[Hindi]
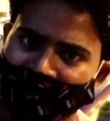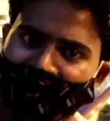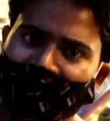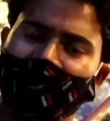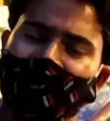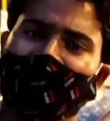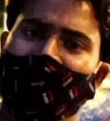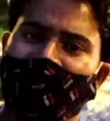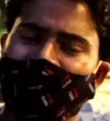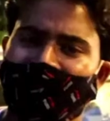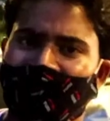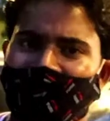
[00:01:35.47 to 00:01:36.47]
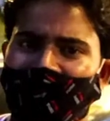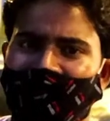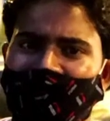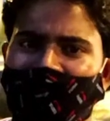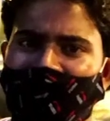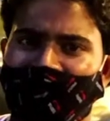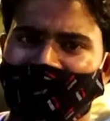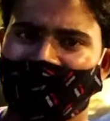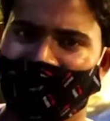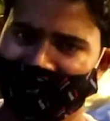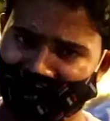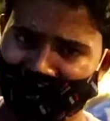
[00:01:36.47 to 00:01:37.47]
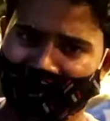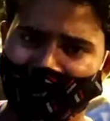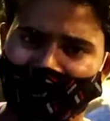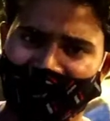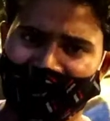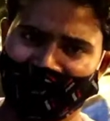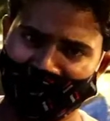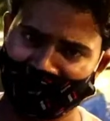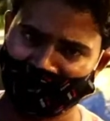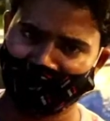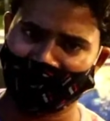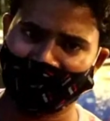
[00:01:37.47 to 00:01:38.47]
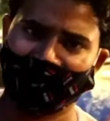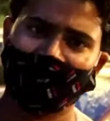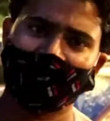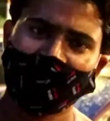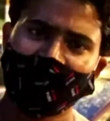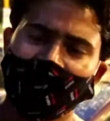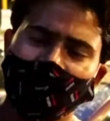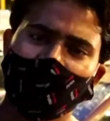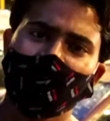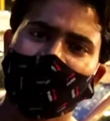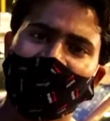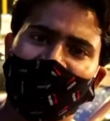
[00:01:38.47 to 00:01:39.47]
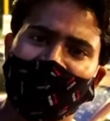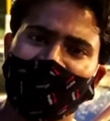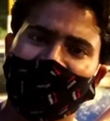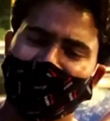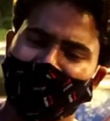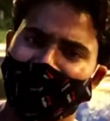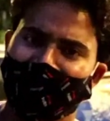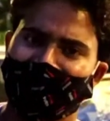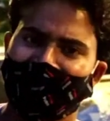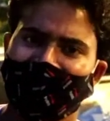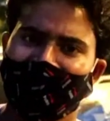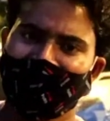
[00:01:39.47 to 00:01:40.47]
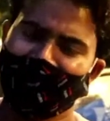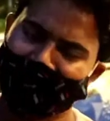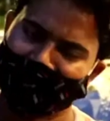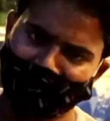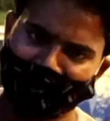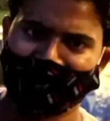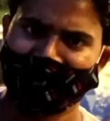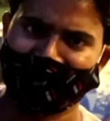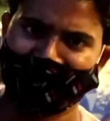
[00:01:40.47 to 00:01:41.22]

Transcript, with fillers: पर कुछ नौकरी ना होने के बाद जब उन्हें कुछ नहीं मिला तो उन्होंने जूते की कंपनी में नौकरी